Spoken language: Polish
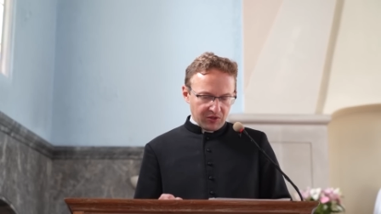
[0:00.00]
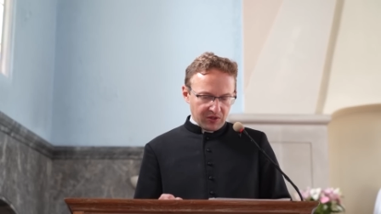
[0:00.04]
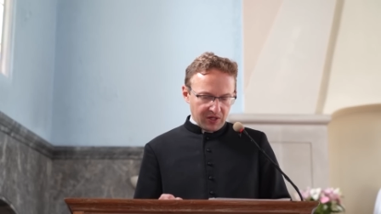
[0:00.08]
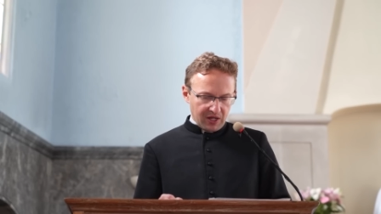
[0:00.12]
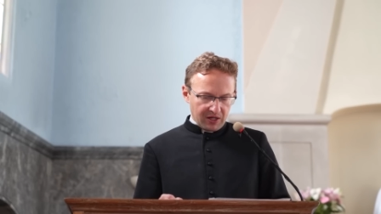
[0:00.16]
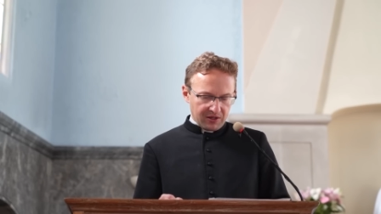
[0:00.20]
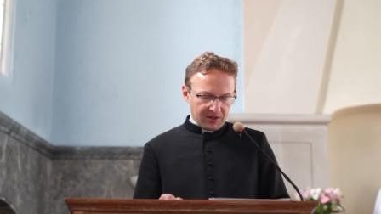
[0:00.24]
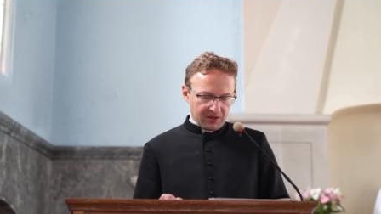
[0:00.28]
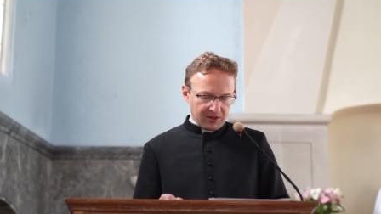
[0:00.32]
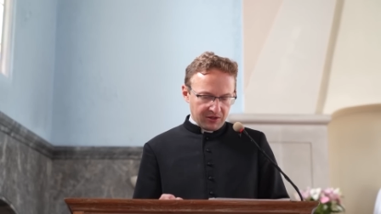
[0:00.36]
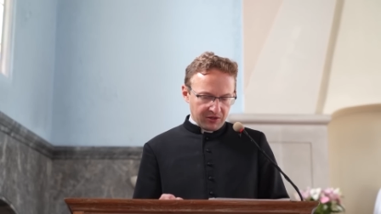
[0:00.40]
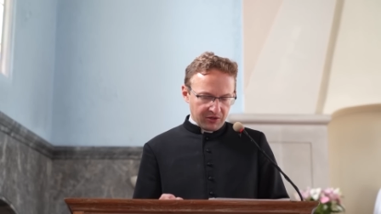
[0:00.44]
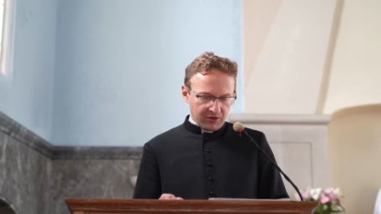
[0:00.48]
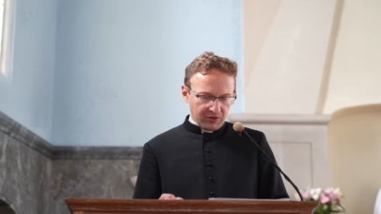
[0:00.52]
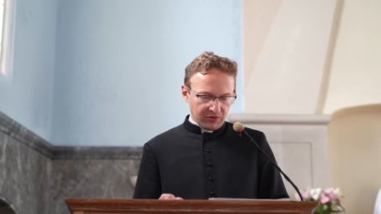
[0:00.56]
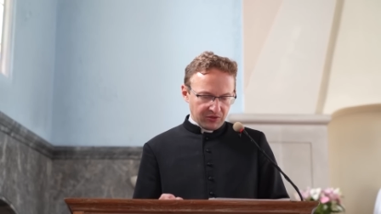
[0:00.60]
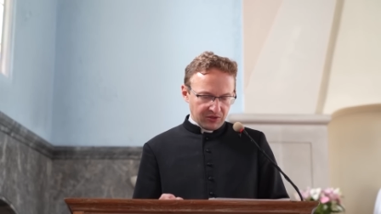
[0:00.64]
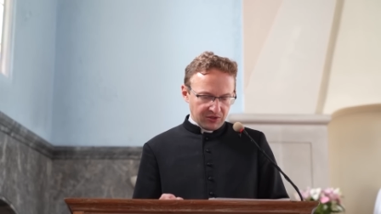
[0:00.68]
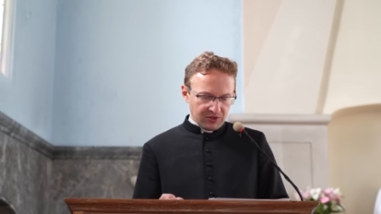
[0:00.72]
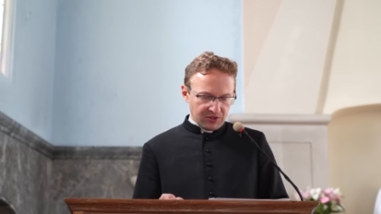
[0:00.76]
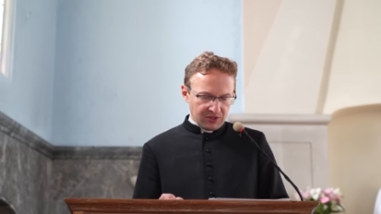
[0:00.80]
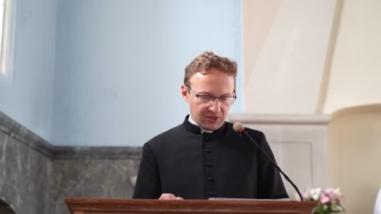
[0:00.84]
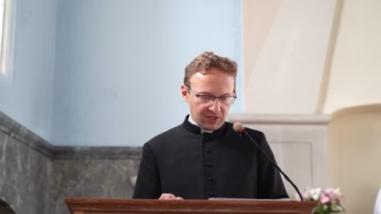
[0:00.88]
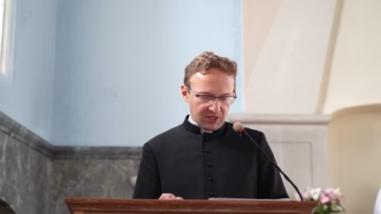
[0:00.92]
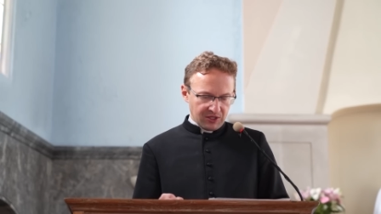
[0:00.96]
jak
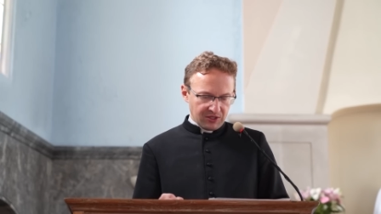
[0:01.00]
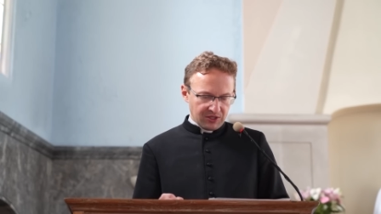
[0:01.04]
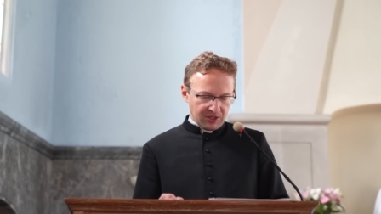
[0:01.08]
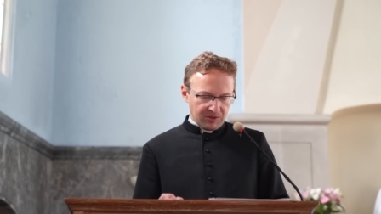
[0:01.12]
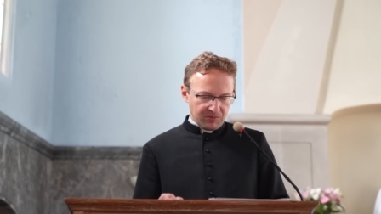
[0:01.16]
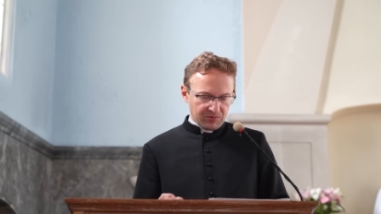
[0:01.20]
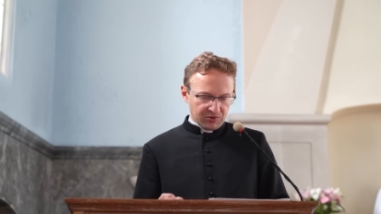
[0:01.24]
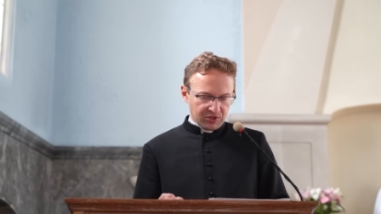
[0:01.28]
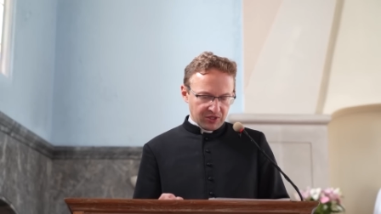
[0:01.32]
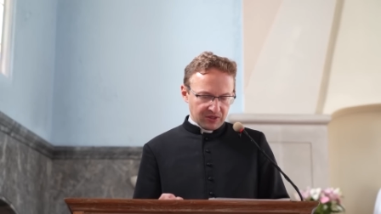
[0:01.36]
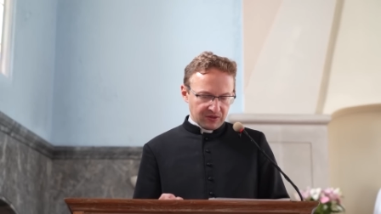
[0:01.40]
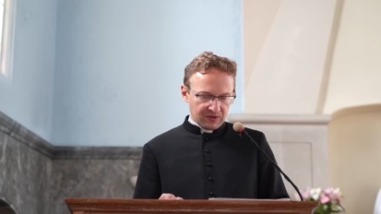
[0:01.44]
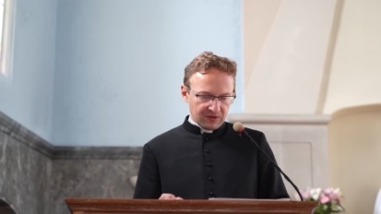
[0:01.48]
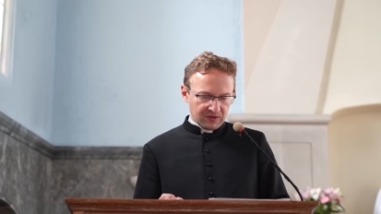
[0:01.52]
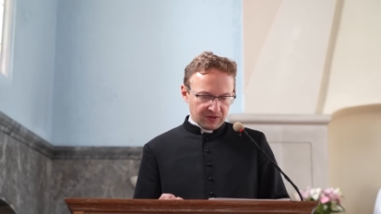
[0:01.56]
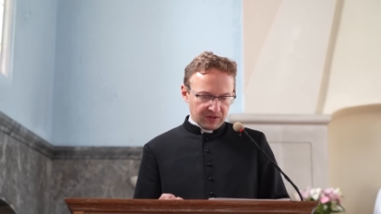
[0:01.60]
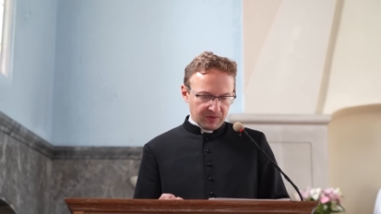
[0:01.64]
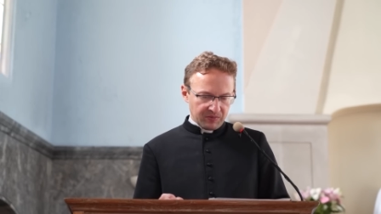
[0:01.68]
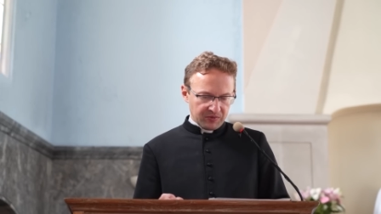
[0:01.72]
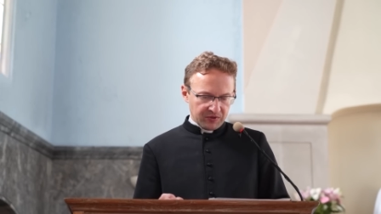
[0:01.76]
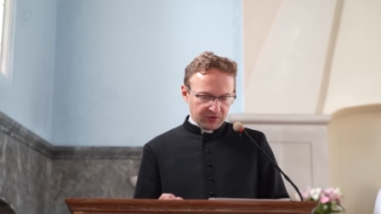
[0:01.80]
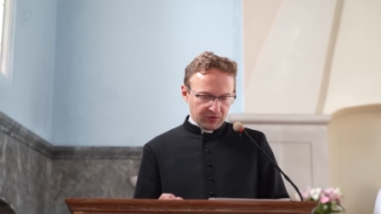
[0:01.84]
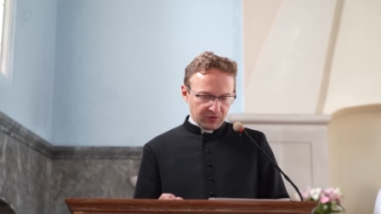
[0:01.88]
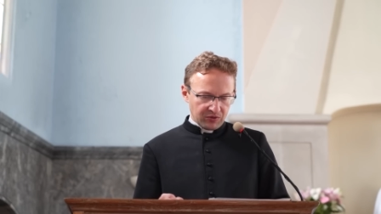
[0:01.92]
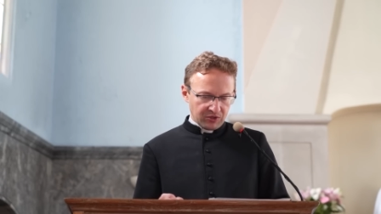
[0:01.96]
chronić dzieci przed
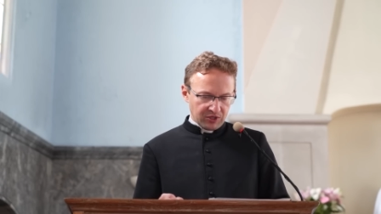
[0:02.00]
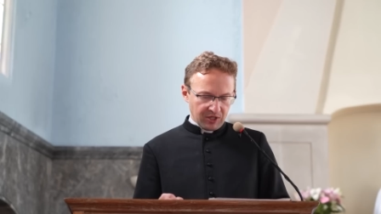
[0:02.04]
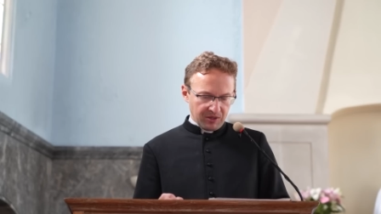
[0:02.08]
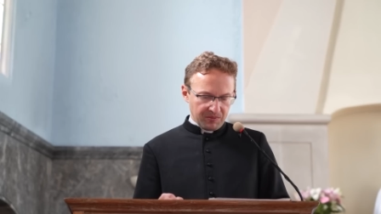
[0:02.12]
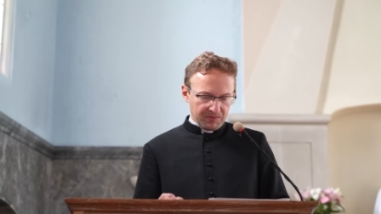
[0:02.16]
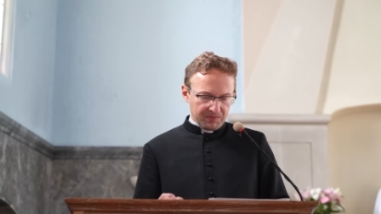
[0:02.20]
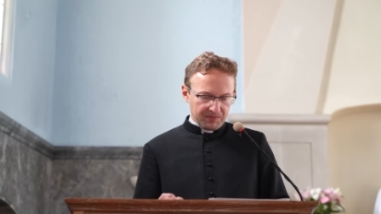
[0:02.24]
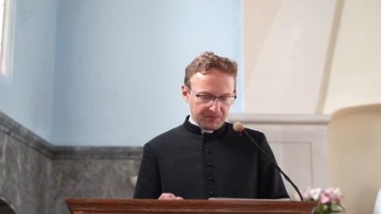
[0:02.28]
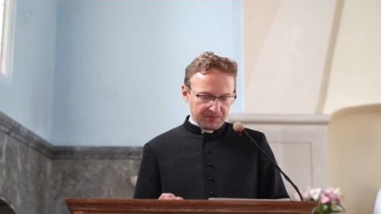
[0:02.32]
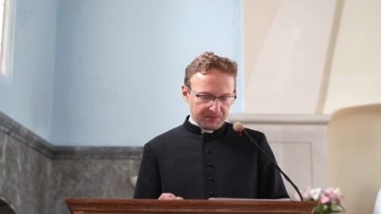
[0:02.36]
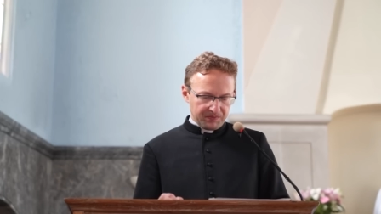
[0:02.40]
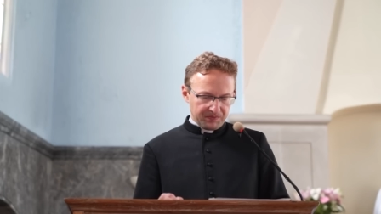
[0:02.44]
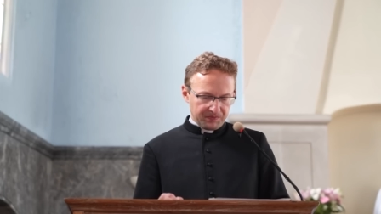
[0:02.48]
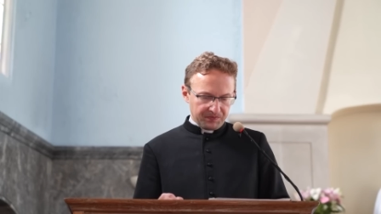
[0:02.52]
zepsuciem,